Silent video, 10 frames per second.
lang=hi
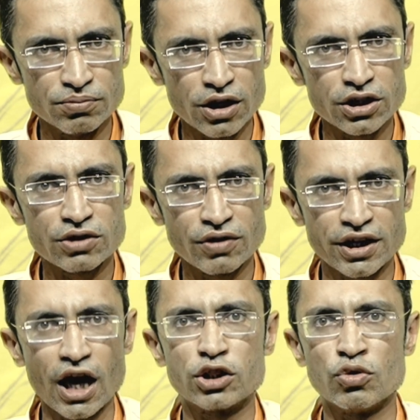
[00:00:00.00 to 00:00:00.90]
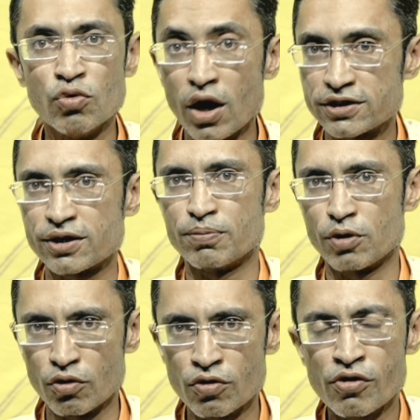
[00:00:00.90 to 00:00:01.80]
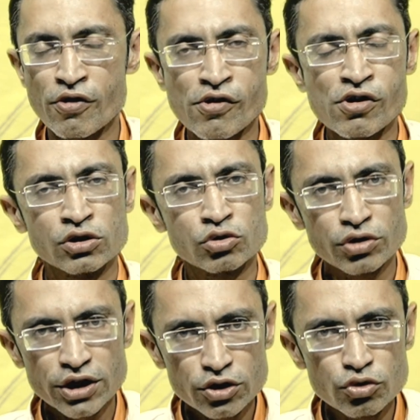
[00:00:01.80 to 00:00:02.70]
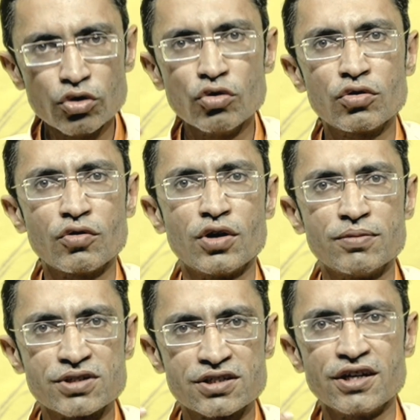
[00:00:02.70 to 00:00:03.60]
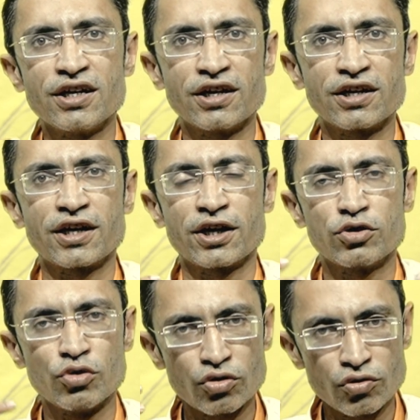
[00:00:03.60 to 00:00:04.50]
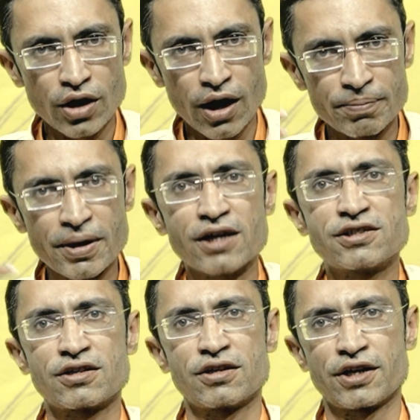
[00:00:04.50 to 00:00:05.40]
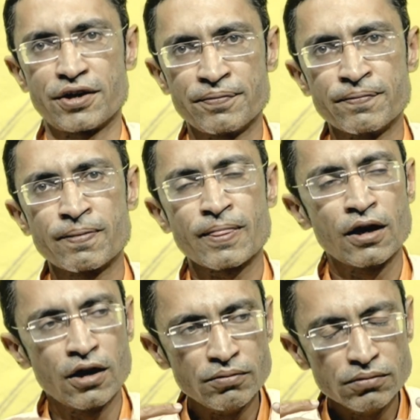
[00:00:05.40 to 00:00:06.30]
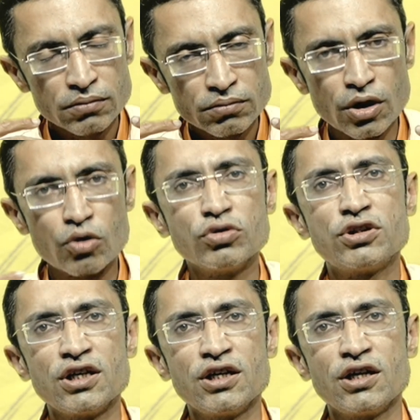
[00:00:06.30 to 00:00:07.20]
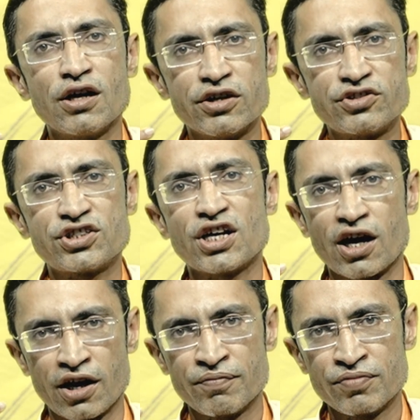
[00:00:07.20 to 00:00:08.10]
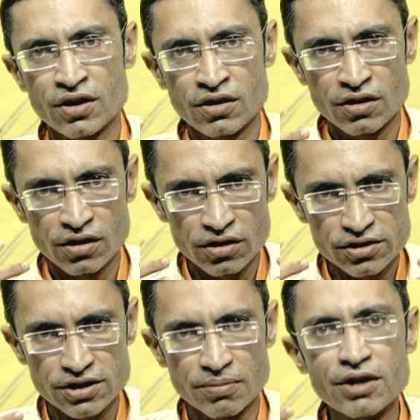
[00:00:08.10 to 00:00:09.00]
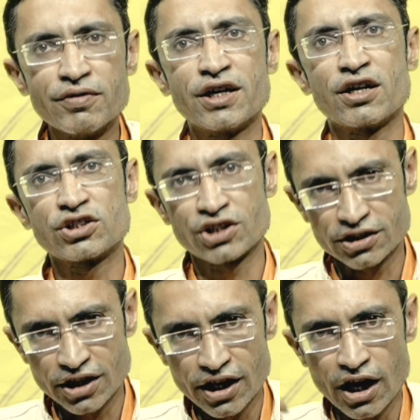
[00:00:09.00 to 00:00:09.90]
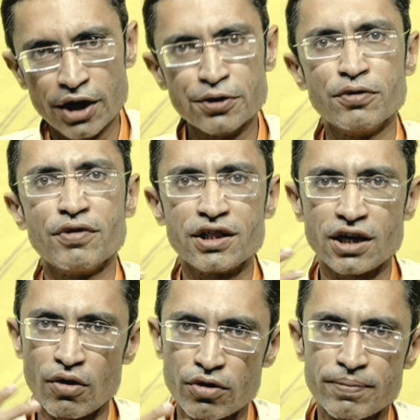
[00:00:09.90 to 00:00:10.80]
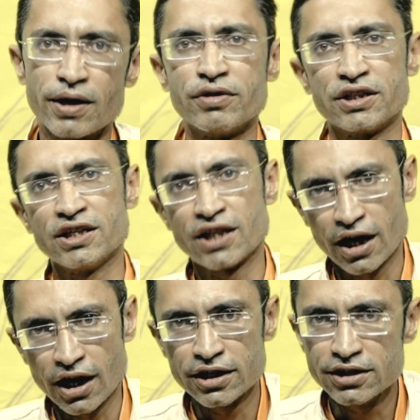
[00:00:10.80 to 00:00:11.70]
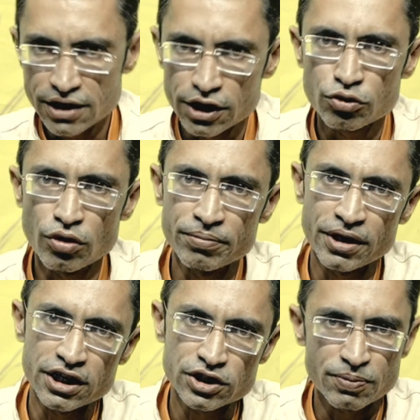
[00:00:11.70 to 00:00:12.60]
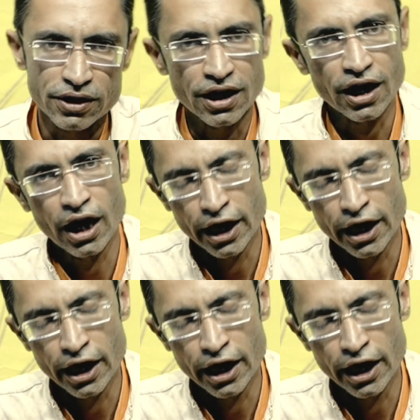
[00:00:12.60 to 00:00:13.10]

महत्व ज्ञात हुआ सबको तो ये दोनों को हम स्टडी करके दोनों का अभ्यास करके हम बहुत ही अच्छा समन्वय कर सकते हैं आयुर्वेद का और भगवद गीता का इस हेतु हमने ये स्पर्धा का